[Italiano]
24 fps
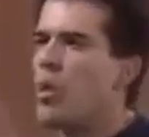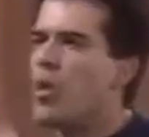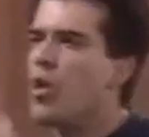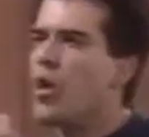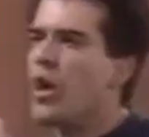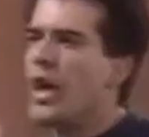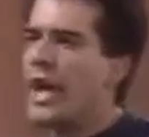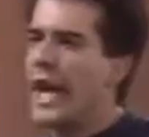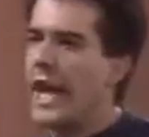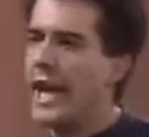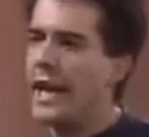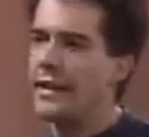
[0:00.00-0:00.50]

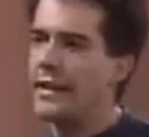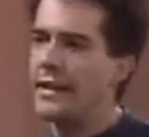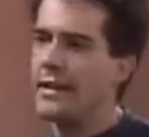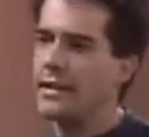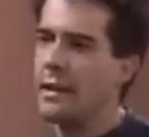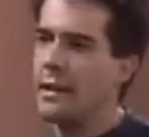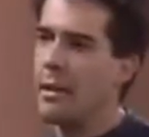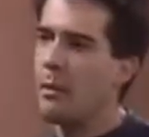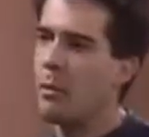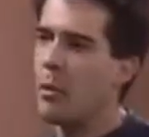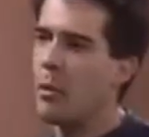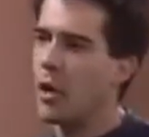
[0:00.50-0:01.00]
Non posso
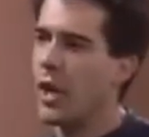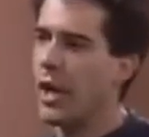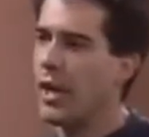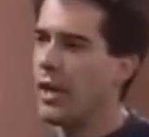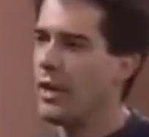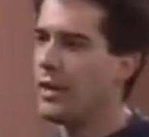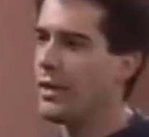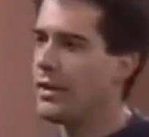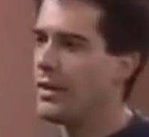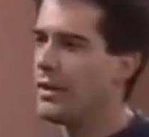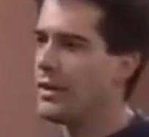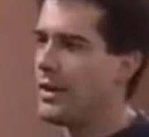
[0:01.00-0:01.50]
crederti e sai
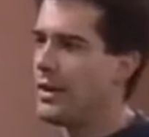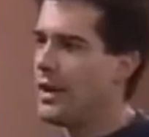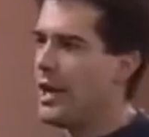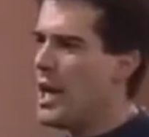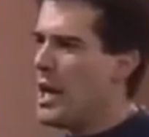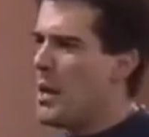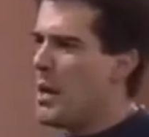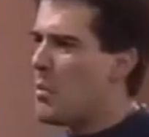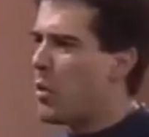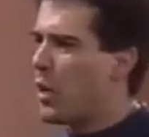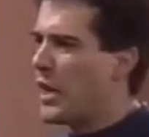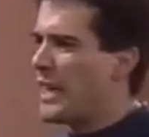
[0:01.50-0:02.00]
perché?
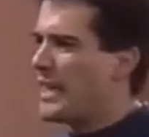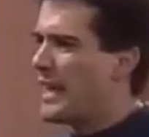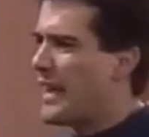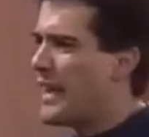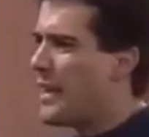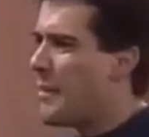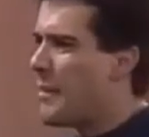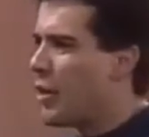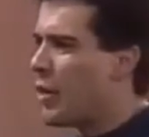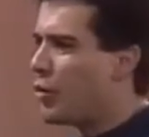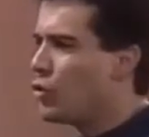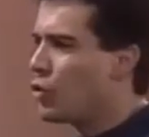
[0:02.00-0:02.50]

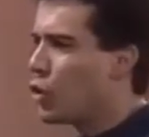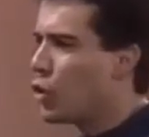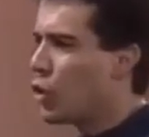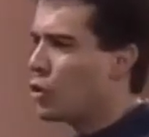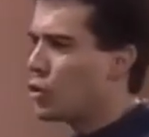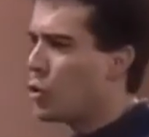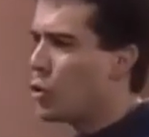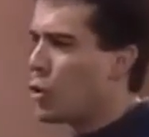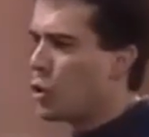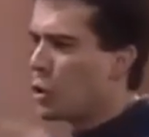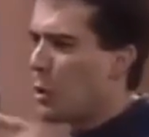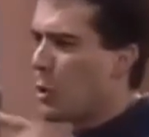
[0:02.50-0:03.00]
Perché Tania
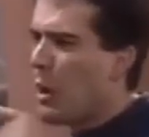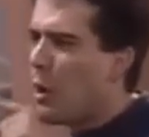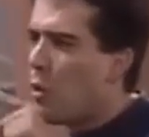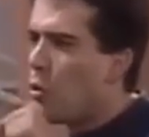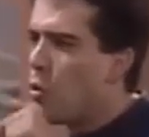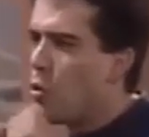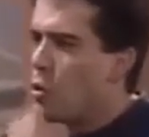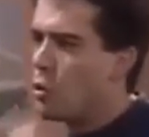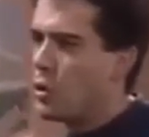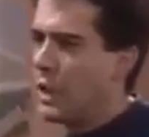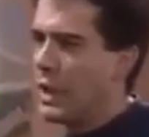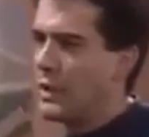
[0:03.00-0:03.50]
mi ha detto che lo
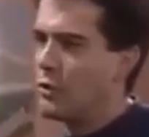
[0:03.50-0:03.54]
stavi